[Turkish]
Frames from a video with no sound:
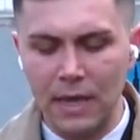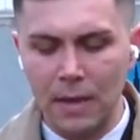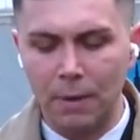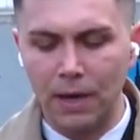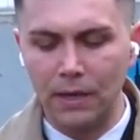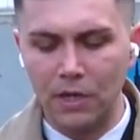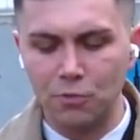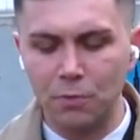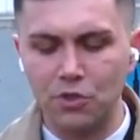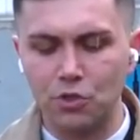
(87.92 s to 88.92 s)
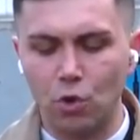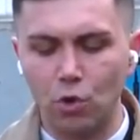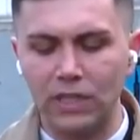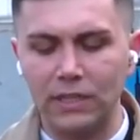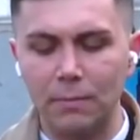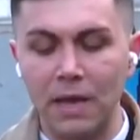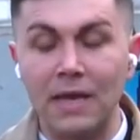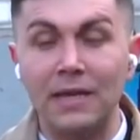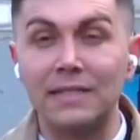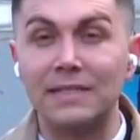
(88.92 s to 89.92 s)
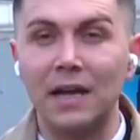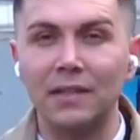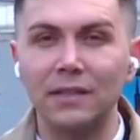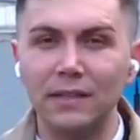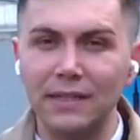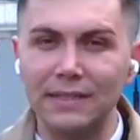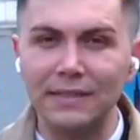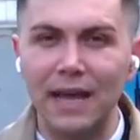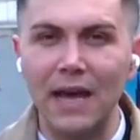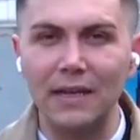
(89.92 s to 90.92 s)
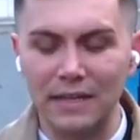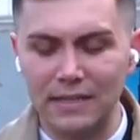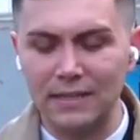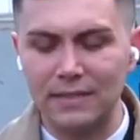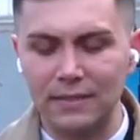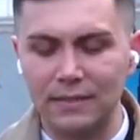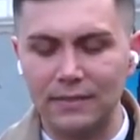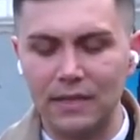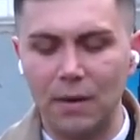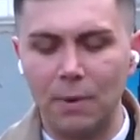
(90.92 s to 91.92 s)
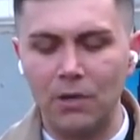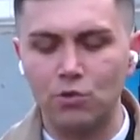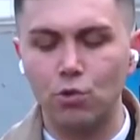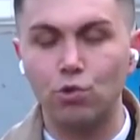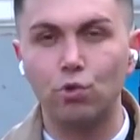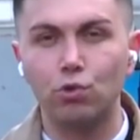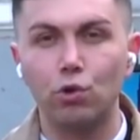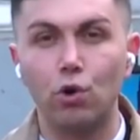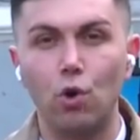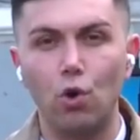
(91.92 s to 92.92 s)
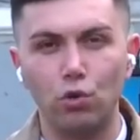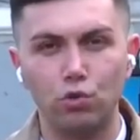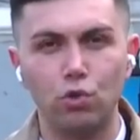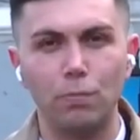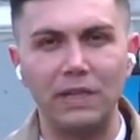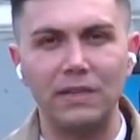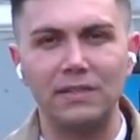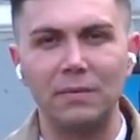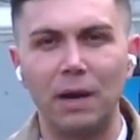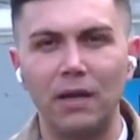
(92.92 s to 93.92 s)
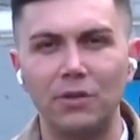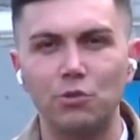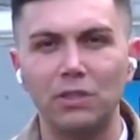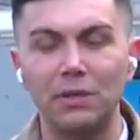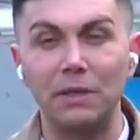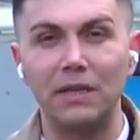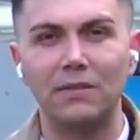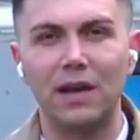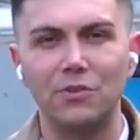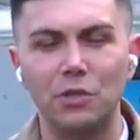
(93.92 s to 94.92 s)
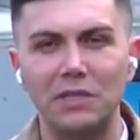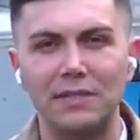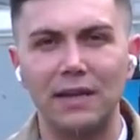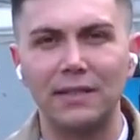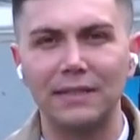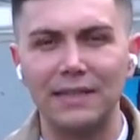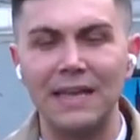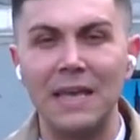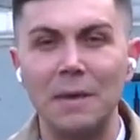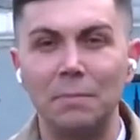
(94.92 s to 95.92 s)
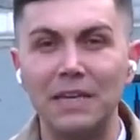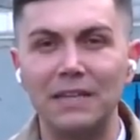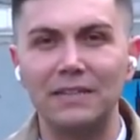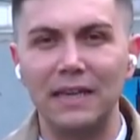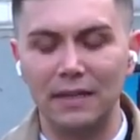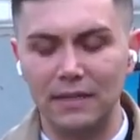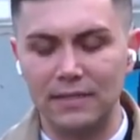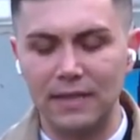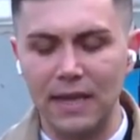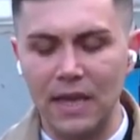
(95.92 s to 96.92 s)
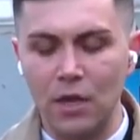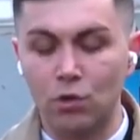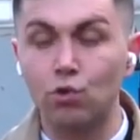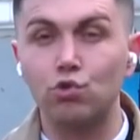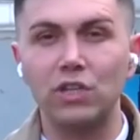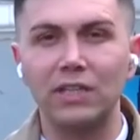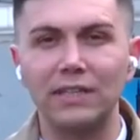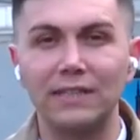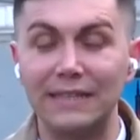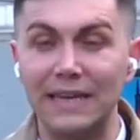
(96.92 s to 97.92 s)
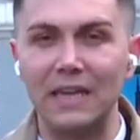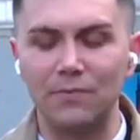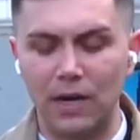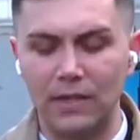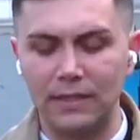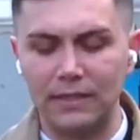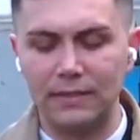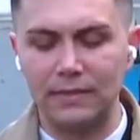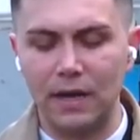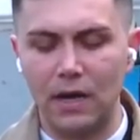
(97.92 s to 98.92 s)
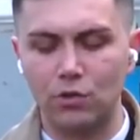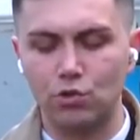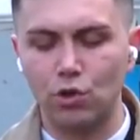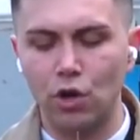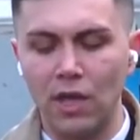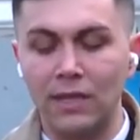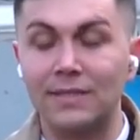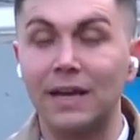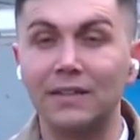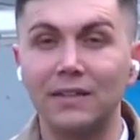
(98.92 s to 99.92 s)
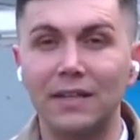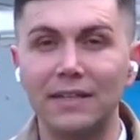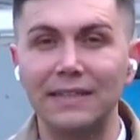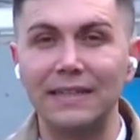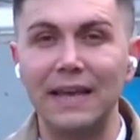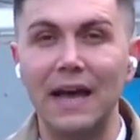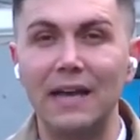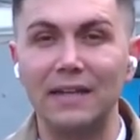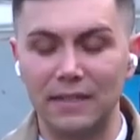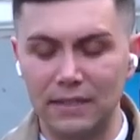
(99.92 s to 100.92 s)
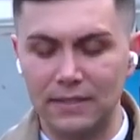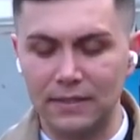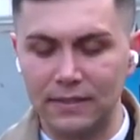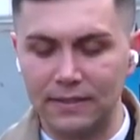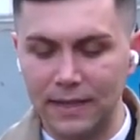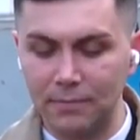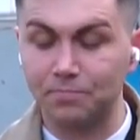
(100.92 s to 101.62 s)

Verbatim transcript: paylaşmış olalım. Zanlıların her ikisinin de yabancı uyruklu olduğu bilgisi paylaşıldı. Biri Tacikistanlı, bir diğeri ise Rusyalı diye ifade edildi Arzu. Zanlıların yine her ikisinin de